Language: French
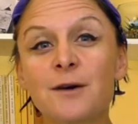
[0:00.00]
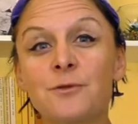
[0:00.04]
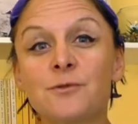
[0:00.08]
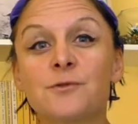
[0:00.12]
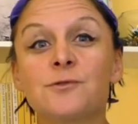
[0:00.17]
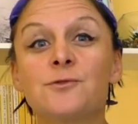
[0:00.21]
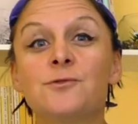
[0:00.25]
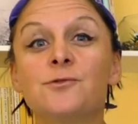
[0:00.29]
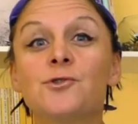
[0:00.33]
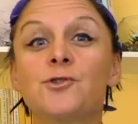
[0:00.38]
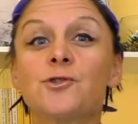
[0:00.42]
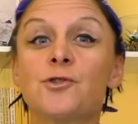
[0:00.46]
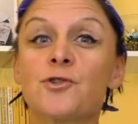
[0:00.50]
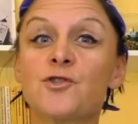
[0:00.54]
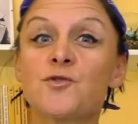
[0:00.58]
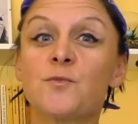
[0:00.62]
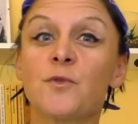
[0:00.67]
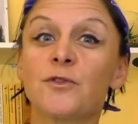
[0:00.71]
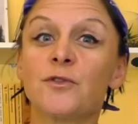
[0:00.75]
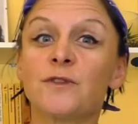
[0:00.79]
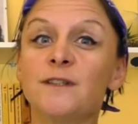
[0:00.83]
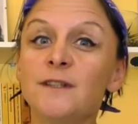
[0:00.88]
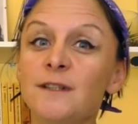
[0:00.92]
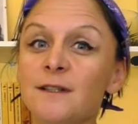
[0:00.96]
à cause du
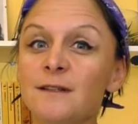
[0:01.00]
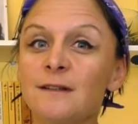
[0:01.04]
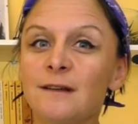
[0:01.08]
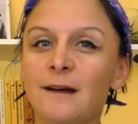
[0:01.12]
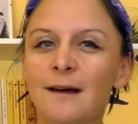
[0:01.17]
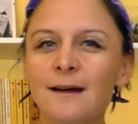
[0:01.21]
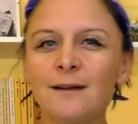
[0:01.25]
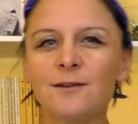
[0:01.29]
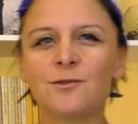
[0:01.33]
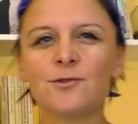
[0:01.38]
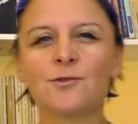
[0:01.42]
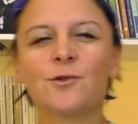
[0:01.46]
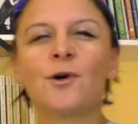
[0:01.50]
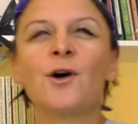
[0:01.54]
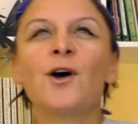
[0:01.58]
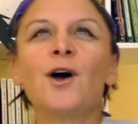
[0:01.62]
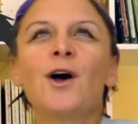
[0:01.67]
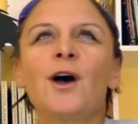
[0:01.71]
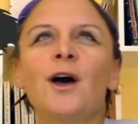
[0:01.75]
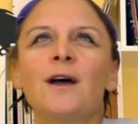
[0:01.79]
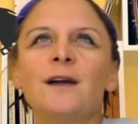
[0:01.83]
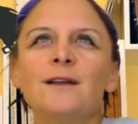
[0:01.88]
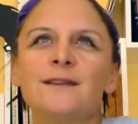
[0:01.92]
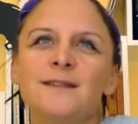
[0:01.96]
changement de titre, hein, de de
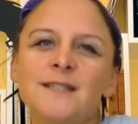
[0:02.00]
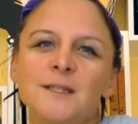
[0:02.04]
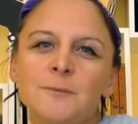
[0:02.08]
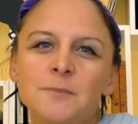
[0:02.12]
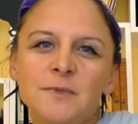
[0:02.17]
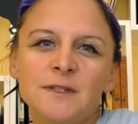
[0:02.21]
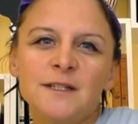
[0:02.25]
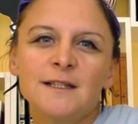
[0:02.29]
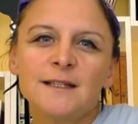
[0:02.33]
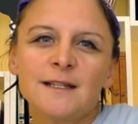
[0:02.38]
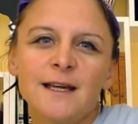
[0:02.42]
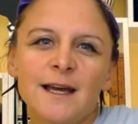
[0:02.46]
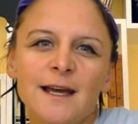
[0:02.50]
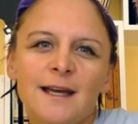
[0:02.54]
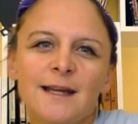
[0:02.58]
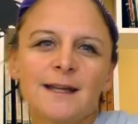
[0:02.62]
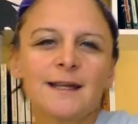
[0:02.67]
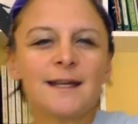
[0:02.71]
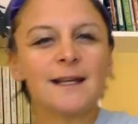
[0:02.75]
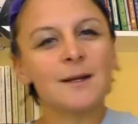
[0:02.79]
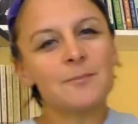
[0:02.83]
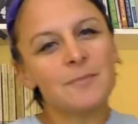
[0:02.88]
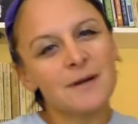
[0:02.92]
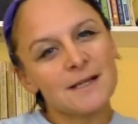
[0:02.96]
Deep
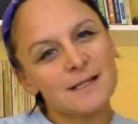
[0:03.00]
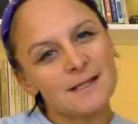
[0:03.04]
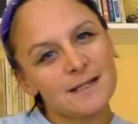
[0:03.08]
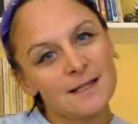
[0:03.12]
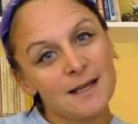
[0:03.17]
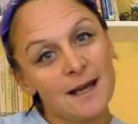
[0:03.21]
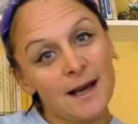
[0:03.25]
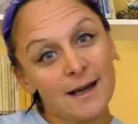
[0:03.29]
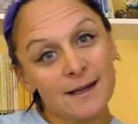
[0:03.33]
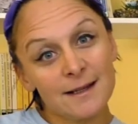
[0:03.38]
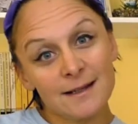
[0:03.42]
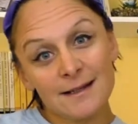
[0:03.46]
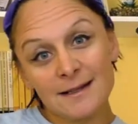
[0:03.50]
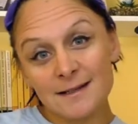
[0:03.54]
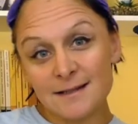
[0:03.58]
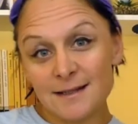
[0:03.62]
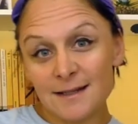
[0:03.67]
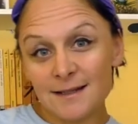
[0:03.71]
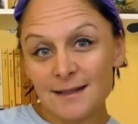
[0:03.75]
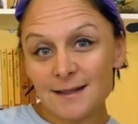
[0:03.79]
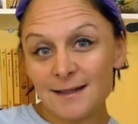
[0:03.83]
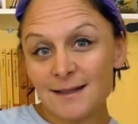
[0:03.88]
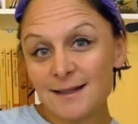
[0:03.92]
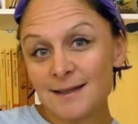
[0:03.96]
Tinègre, il est passé à Ils
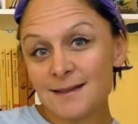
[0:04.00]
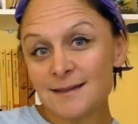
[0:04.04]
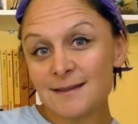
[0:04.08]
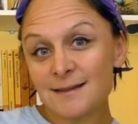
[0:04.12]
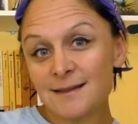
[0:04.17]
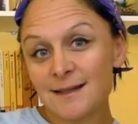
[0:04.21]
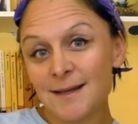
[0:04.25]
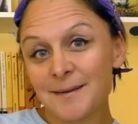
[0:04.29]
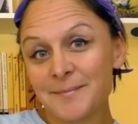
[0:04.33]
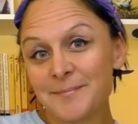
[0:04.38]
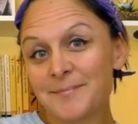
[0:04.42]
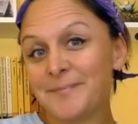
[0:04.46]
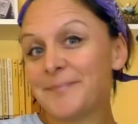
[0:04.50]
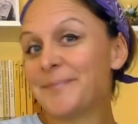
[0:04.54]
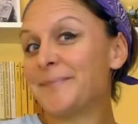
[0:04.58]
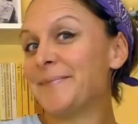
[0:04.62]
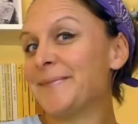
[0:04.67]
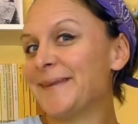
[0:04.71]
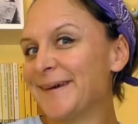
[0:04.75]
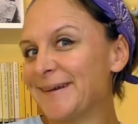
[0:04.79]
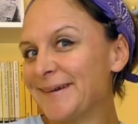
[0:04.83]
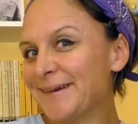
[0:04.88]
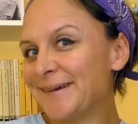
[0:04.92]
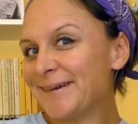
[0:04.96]
étaient 10.
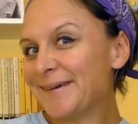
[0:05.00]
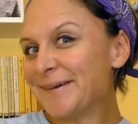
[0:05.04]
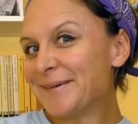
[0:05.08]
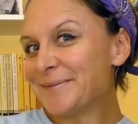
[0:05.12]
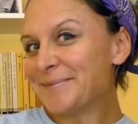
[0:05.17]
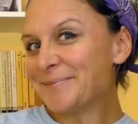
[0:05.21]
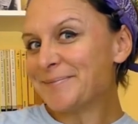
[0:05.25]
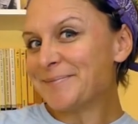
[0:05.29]
Non, non, non.